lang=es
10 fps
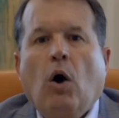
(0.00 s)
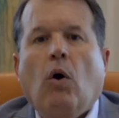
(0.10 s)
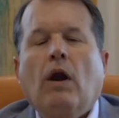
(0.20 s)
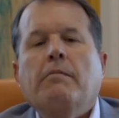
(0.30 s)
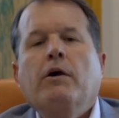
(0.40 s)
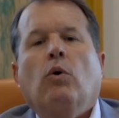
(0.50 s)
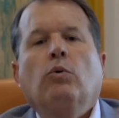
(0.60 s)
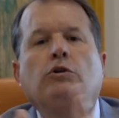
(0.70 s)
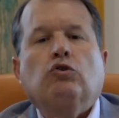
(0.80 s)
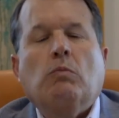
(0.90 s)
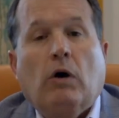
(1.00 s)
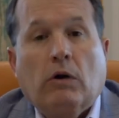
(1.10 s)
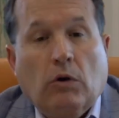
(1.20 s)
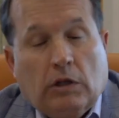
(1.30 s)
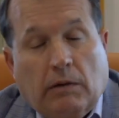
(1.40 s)
Hola amigos, Luis
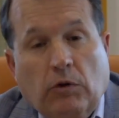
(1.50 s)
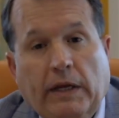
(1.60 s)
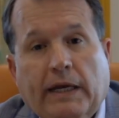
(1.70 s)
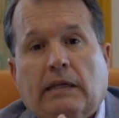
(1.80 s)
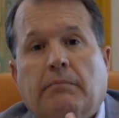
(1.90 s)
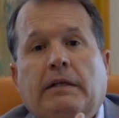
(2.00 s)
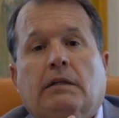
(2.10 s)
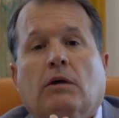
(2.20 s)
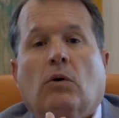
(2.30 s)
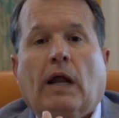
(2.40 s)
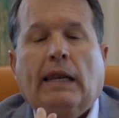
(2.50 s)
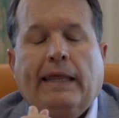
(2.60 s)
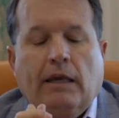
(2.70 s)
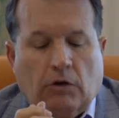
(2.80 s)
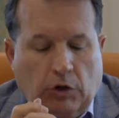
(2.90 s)
Somoano y yo estamos directamente de
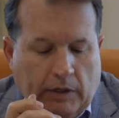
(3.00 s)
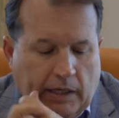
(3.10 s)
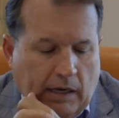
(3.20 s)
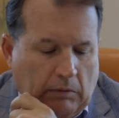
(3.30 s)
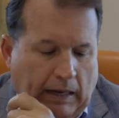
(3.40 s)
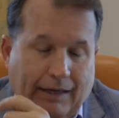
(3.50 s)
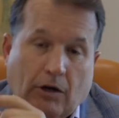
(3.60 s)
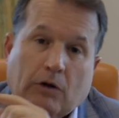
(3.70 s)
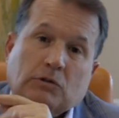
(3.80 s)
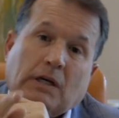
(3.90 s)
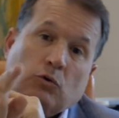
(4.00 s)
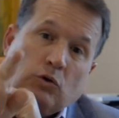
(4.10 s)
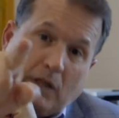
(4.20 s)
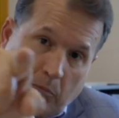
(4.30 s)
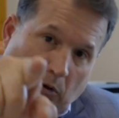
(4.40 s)
Doral Lincoln y hoy quería hablarle de las cosas que
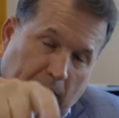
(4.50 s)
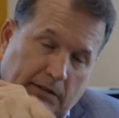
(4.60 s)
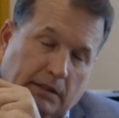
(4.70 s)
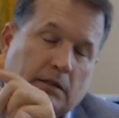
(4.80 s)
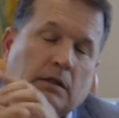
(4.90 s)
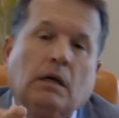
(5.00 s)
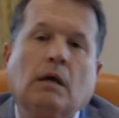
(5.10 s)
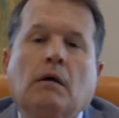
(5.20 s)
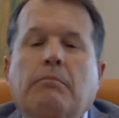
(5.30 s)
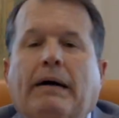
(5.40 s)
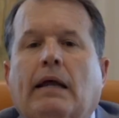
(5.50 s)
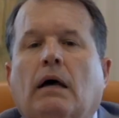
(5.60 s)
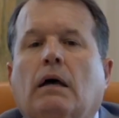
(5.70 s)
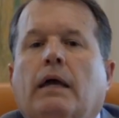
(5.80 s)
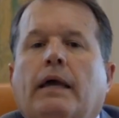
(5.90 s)
usted puede hacer
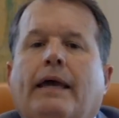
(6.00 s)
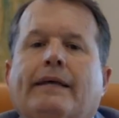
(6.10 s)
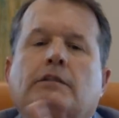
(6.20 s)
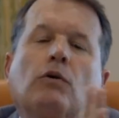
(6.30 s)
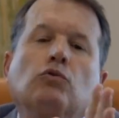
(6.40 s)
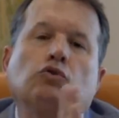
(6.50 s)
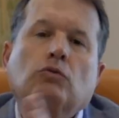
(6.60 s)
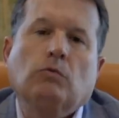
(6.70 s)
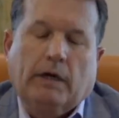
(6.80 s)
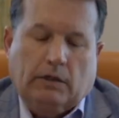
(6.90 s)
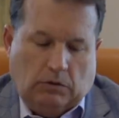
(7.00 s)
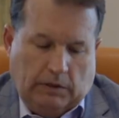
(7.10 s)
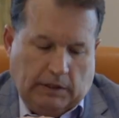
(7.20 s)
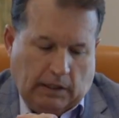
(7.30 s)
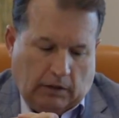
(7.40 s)
para eh, ese consumo de
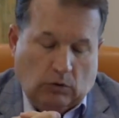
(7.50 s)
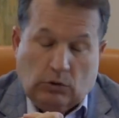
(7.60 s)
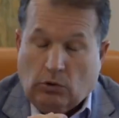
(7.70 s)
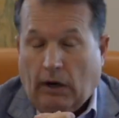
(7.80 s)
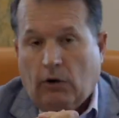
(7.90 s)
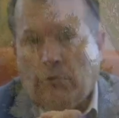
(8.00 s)
gasolina controlarlo